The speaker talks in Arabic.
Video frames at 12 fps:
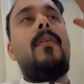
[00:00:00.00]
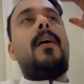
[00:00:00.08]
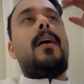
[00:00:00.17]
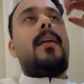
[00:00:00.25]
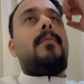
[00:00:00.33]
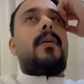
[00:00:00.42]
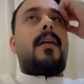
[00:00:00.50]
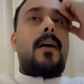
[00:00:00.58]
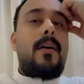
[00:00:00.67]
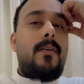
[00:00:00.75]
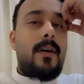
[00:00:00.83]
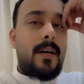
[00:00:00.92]
اعلم
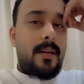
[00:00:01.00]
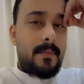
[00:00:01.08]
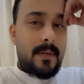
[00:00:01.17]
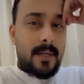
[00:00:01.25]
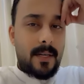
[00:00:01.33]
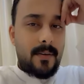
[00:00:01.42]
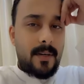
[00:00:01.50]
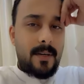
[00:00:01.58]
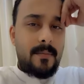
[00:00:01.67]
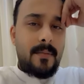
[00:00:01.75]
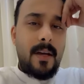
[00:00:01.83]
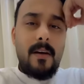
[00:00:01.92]
الله اعلم الله اعلم
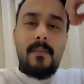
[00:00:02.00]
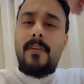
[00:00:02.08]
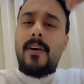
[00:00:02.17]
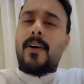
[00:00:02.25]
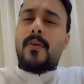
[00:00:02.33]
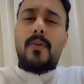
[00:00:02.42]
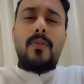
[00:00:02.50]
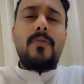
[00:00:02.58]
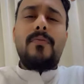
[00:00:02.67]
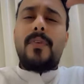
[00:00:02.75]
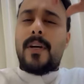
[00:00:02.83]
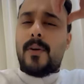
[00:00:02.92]
فكروا انتم
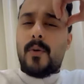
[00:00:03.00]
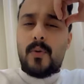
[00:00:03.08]
فكروا